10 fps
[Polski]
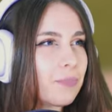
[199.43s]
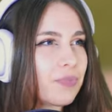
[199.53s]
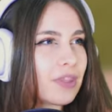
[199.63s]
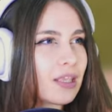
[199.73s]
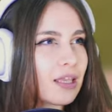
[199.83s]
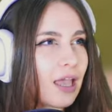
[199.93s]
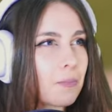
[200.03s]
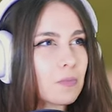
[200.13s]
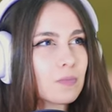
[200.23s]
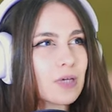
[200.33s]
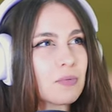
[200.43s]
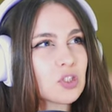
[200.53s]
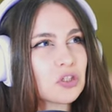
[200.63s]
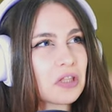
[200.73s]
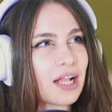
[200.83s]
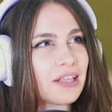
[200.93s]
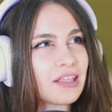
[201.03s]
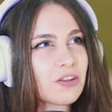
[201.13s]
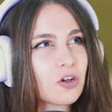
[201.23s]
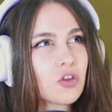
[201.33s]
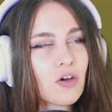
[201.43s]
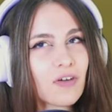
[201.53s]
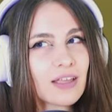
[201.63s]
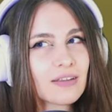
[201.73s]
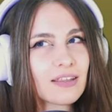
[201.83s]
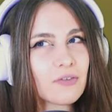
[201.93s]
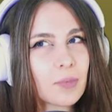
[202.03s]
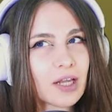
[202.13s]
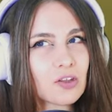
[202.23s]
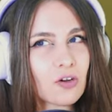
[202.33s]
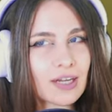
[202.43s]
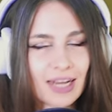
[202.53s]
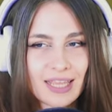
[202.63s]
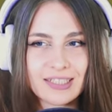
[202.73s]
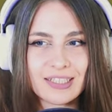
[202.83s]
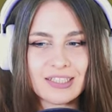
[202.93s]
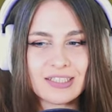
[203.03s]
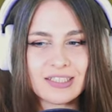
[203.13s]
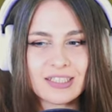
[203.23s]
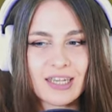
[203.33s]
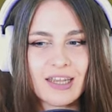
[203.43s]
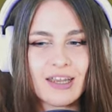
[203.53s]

Y, em, emocjonalnie na to gotowa, nie wiem jak to określić.